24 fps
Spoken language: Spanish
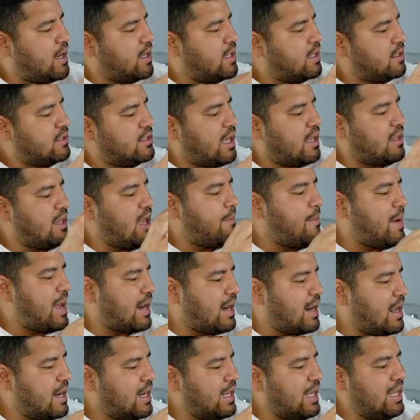o sea, de
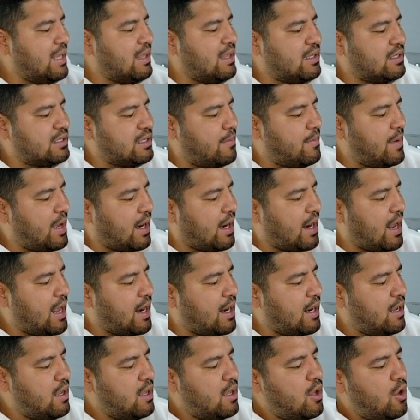amarrar y
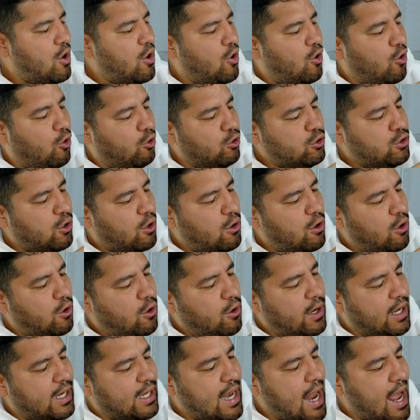desamarrar. Otro logo
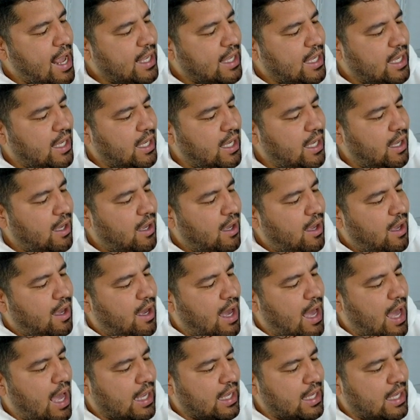de Nike
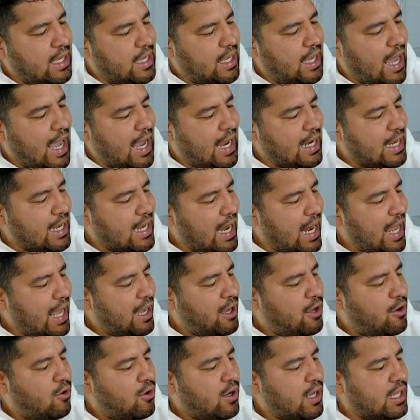aquí en
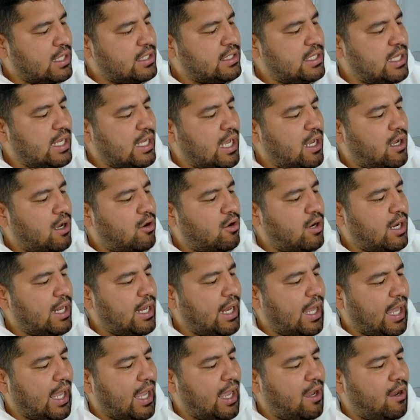negro que sigue con el
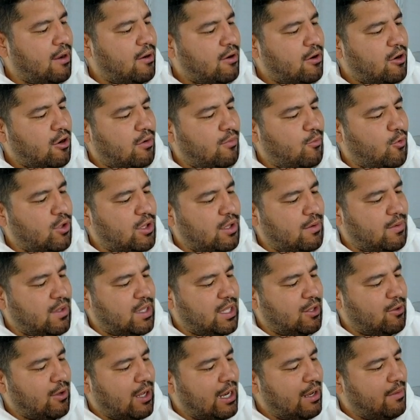Air como
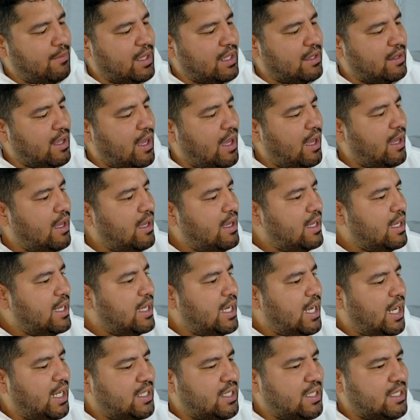dividido a la mitad.
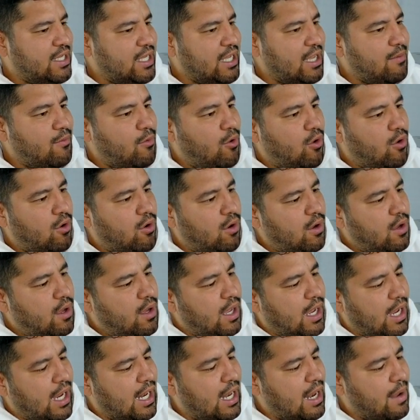Y si seguimos
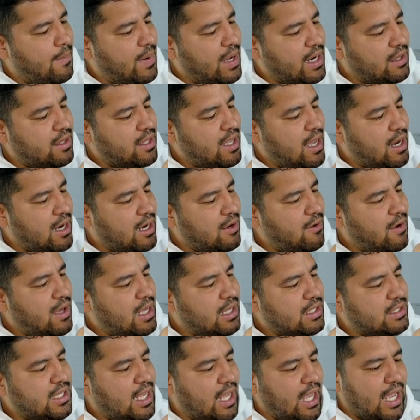en la parte de arriba de
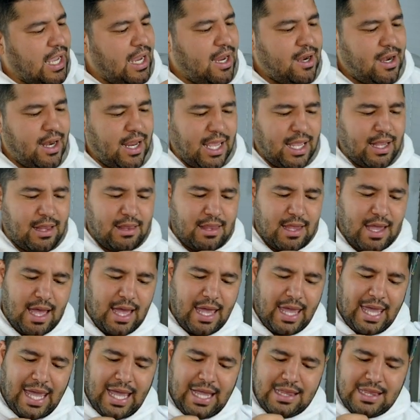ese Air está
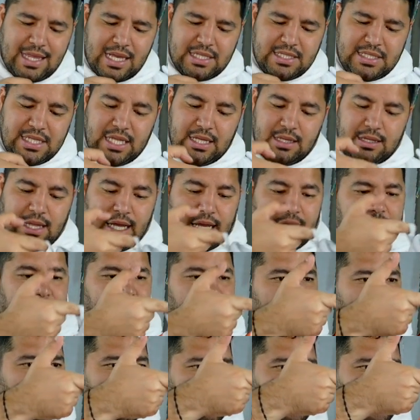esta cinta que
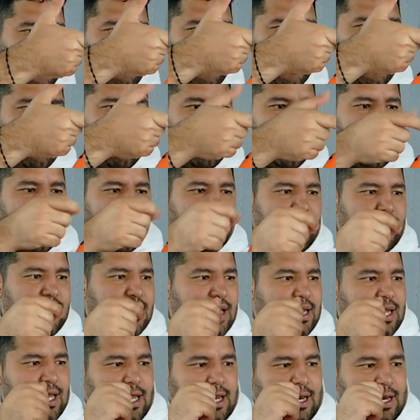por lo que veo es
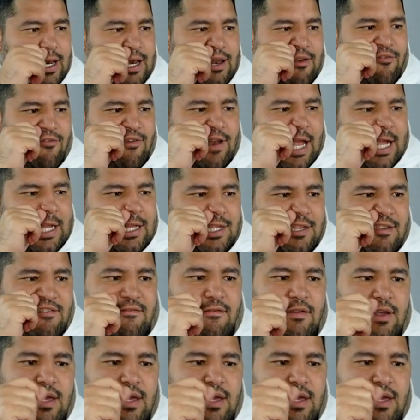tiene reflective